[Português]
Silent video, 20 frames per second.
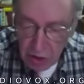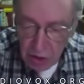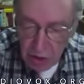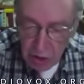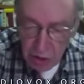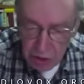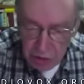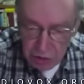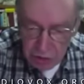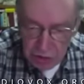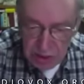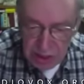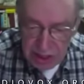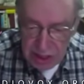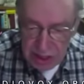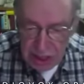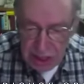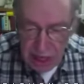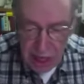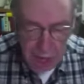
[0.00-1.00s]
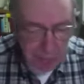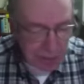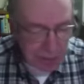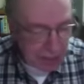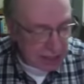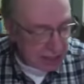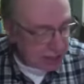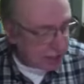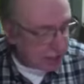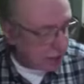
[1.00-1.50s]
Outro dia
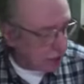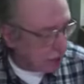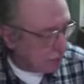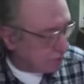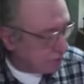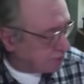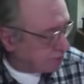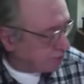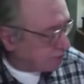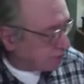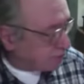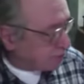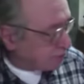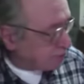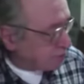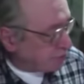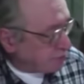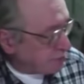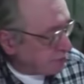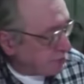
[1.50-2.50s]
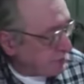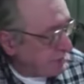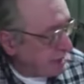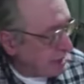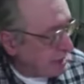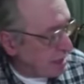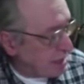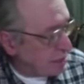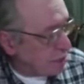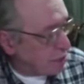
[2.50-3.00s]
apareceu
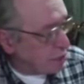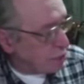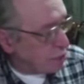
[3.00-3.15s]
né, no,